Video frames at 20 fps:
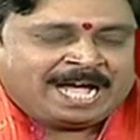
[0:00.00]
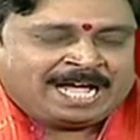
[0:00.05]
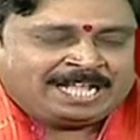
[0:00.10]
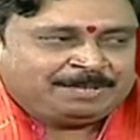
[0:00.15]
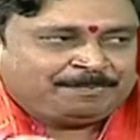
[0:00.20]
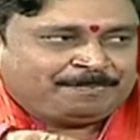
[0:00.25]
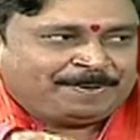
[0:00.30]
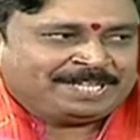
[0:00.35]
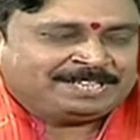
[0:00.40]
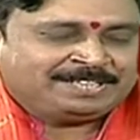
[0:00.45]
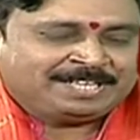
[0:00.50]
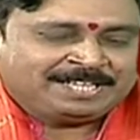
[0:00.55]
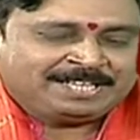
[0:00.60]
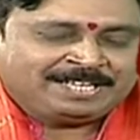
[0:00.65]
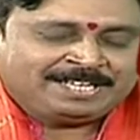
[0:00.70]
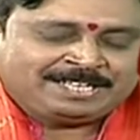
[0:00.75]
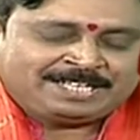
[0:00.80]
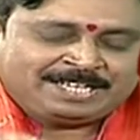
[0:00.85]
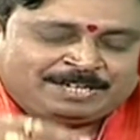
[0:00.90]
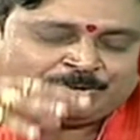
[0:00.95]
అది
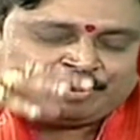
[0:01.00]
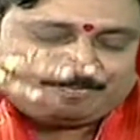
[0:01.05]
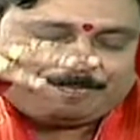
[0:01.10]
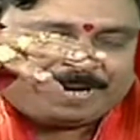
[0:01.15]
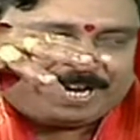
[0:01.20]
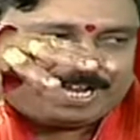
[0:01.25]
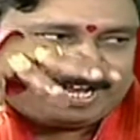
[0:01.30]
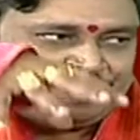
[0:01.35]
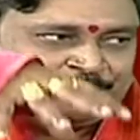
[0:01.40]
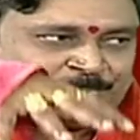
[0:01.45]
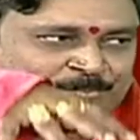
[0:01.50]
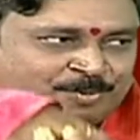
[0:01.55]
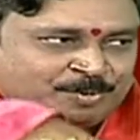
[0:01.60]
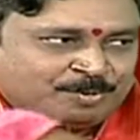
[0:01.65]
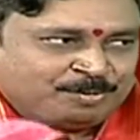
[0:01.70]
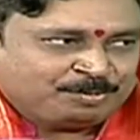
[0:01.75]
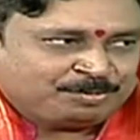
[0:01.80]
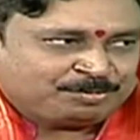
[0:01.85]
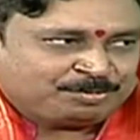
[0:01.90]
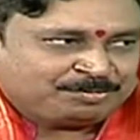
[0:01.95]
పెద్దదైతే కొబ్బరికాయ
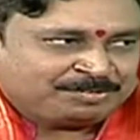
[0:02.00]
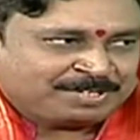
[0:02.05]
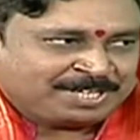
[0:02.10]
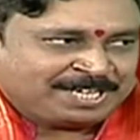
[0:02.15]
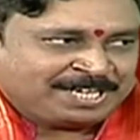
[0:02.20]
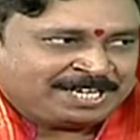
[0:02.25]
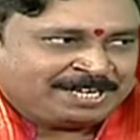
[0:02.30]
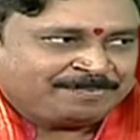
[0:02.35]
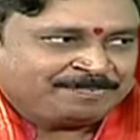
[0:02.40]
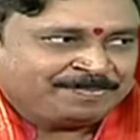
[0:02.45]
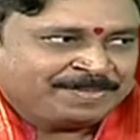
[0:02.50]
మునుగుతుందని